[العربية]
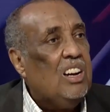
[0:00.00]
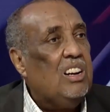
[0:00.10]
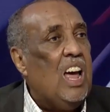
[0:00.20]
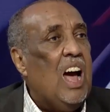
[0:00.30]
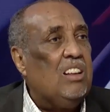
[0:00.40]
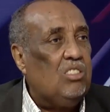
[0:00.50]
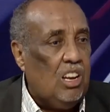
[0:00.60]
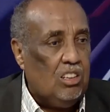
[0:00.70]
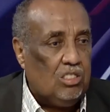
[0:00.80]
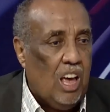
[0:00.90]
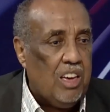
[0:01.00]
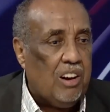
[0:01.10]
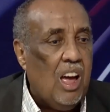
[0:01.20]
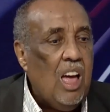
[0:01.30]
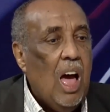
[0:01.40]
لهذه
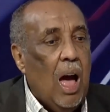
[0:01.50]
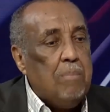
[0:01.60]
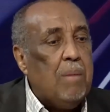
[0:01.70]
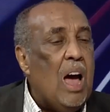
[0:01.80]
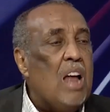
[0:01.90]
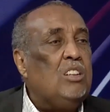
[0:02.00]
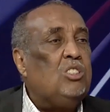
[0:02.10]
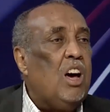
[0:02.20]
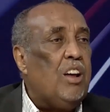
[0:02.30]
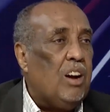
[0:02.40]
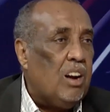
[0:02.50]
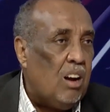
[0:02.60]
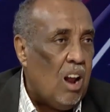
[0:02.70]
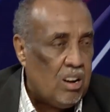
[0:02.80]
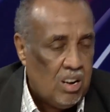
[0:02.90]
الظاهرة أما الإشارة
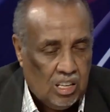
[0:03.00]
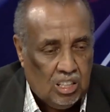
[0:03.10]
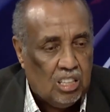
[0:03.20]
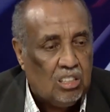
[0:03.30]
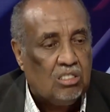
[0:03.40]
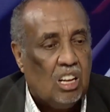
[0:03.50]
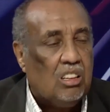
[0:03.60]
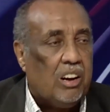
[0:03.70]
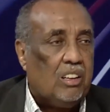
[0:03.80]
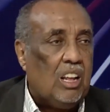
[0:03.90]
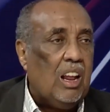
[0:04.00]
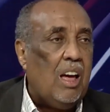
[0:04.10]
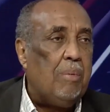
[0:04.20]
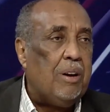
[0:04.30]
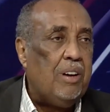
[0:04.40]
التي تصدرت
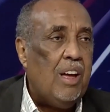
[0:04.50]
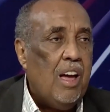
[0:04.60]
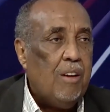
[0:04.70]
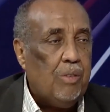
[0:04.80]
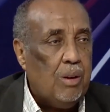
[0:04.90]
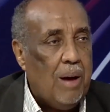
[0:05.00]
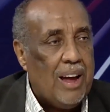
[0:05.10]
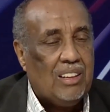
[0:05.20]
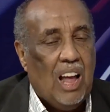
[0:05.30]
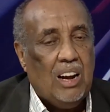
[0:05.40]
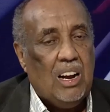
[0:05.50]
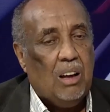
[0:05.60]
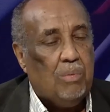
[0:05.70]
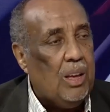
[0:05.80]
الخبر فيما يتعلق